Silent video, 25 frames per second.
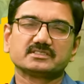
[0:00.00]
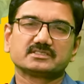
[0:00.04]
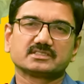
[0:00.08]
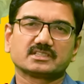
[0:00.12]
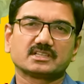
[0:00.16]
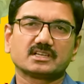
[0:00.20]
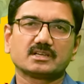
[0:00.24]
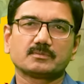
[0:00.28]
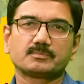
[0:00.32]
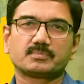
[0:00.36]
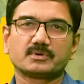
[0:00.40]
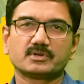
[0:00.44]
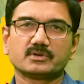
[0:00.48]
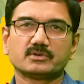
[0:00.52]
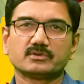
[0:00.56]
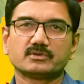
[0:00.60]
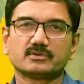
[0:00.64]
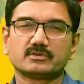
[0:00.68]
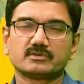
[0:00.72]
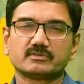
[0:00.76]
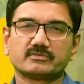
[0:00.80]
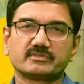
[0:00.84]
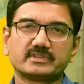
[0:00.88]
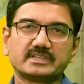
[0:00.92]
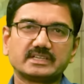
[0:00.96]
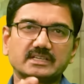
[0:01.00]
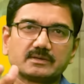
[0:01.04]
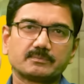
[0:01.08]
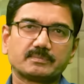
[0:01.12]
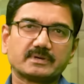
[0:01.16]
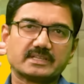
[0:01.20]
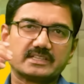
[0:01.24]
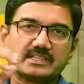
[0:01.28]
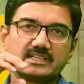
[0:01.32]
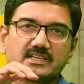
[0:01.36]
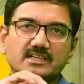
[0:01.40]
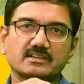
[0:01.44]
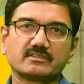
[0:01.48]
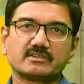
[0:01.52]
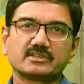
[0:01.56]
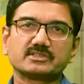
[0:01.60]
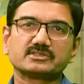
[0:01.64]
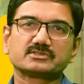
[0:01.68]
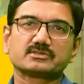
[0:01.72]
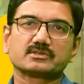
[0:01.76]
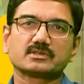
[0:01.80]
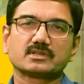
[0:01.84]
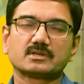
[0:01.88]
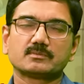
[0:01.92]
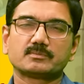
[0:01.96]
చిన్నప్పుడు వీడికి పదేళ్ల
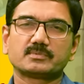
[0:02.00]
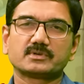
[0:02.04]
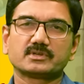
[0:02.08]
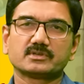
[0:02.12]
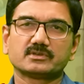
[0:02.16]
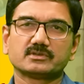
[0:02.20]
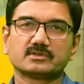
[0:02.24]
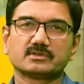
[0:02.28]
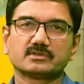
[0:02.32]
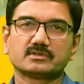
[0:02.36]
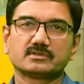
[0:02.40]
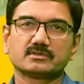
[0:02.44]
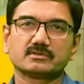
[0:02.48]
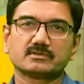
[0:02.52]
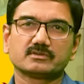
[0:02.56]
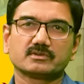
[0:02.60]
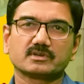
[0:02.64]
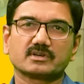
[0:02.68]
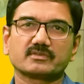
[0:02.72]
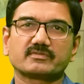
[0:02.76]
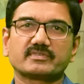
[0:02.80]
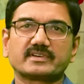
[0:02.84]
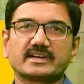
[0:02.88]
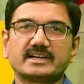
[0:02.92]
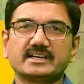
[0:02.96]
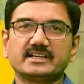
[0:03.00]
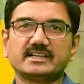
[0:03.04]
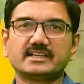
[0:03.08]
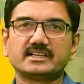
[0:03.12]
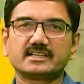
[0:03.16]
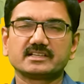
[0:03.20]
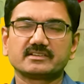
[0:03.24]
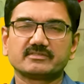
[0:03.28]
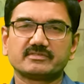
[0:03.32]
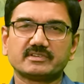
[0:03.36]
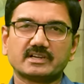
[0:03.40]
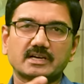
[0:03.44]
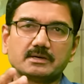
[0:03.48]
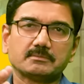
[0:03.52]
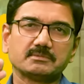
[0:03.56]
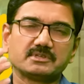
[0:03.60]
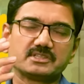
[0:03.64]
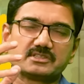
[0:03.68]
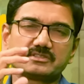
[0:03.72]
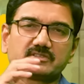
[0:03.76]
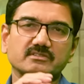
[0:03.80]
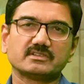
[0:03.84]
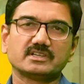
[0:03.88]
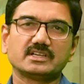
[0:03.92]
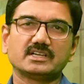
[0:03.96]
వయసు ఉన్నప్పుడు ఒక ఫ్రెండ్ ఇంటికి
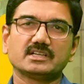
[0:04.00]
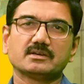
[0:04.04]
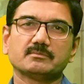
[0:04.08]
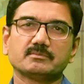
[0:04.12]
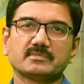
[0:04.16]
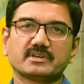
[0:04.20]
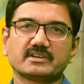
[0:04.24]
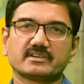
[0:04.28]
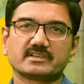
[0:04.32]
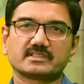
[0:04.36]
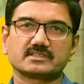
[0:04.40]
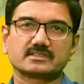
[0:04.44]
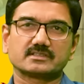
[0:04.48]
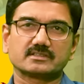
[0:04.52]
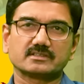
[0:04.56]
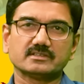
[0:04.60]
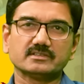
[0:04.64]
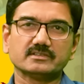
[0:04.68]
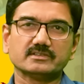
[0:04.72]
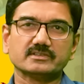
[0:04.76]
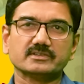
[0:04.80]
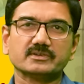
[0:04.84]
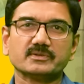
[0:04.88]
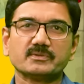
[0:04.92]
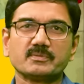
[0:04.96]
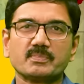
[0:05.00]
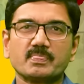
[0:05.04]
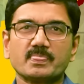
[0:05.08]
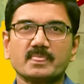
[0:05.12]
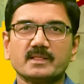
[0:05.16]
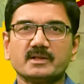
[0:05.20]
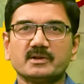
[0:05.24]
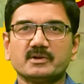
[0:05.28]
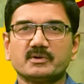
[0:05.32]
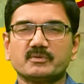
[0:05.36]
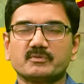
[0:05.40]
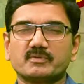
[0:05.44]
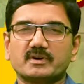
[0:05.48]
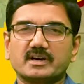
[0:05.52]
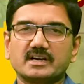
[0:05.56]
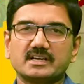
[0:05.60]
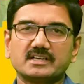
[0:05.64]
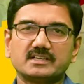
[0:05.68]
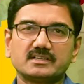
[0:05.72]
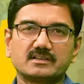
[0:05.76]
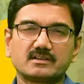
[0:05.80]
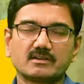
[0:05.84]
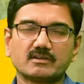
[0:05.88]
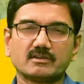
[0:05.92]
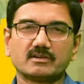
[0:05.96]
ఫ్యామిలీతో వెళ్ళాం మేమందరం వాళ్ళ
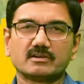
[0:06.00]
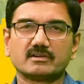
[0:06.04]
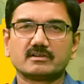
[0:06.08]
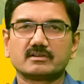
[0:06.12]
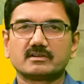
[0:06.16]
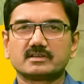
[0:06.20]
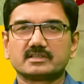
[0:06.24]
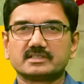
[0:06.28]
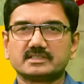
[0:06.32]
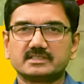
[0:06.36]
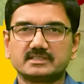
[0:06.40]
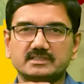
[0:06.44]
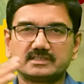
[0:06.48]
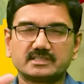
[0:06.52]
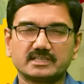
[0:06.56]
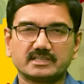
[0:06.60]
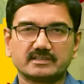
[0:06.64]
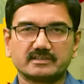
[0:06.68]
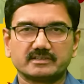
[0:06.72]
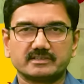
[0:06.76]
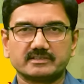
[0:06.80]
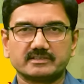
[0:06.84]
ఇంట్లో ఇంతే